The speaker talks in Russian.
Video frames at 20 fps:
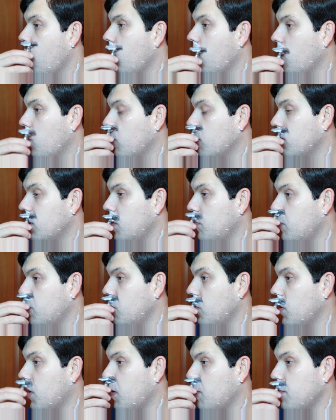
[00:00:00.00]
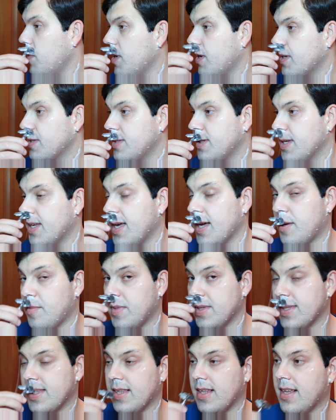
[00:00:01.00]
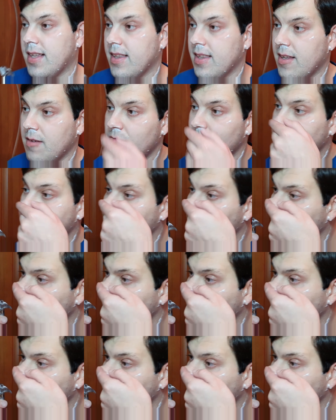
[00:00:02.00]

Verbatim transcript: Он намного мягче Герман Сланта